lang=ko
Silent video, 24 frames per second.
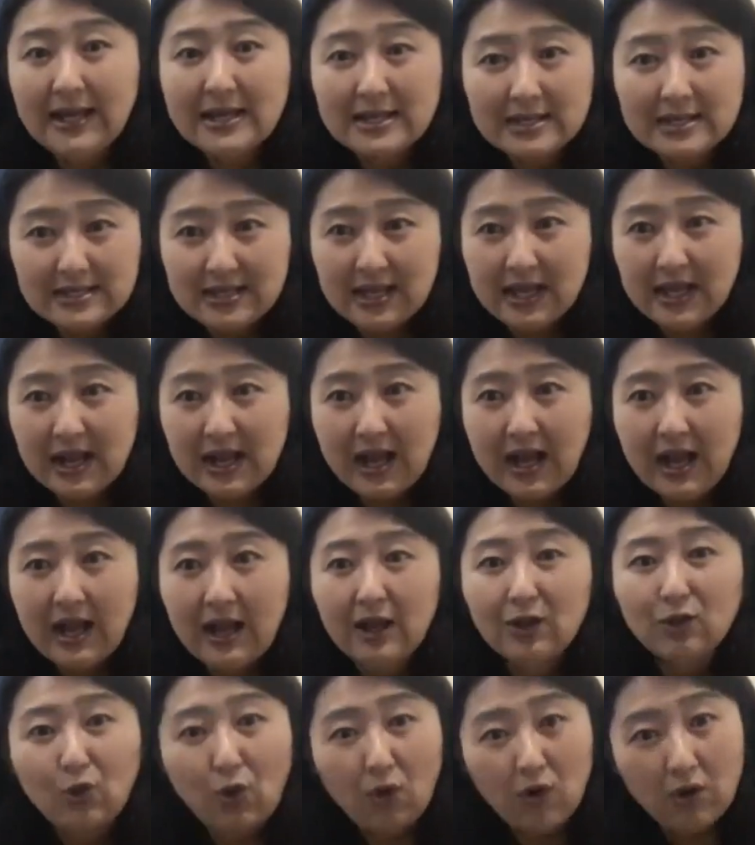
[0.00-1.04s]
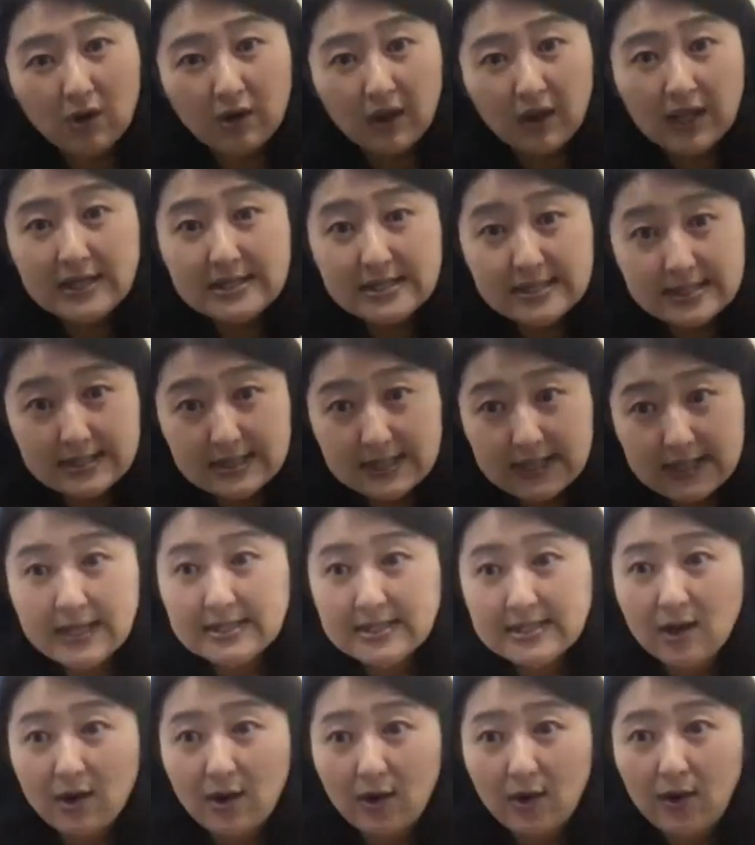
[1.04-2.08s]
제가 또 어레인지를
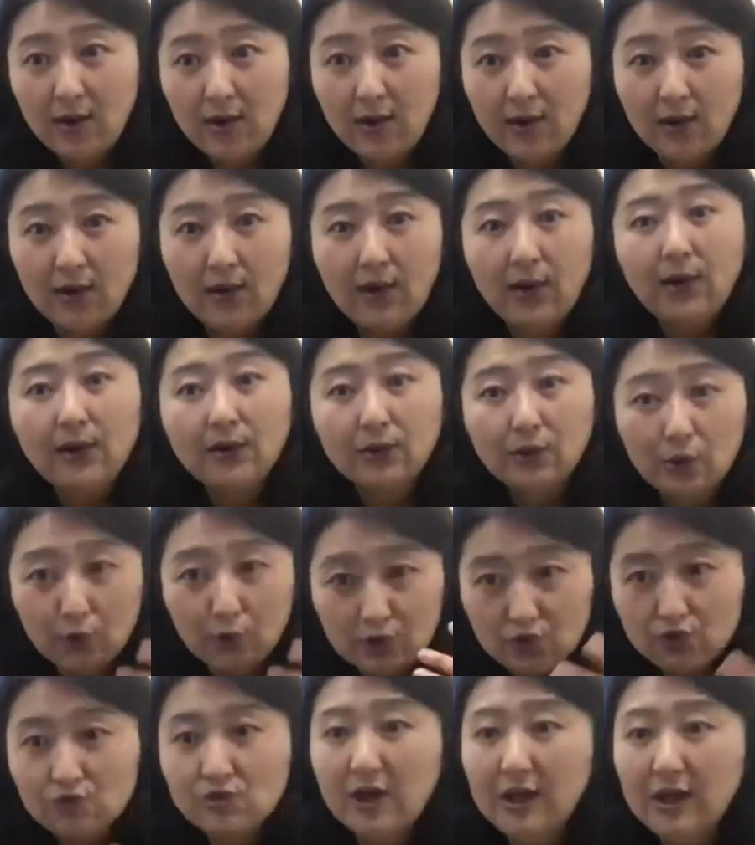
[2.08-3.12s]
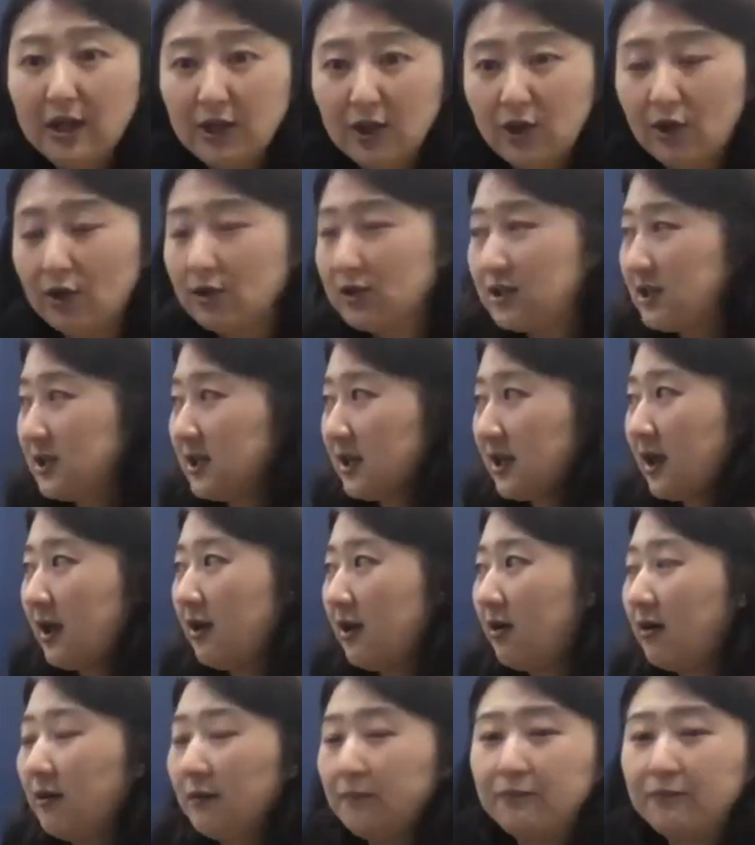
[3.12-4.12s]
해서 또 중간에 넣어 드릴게요.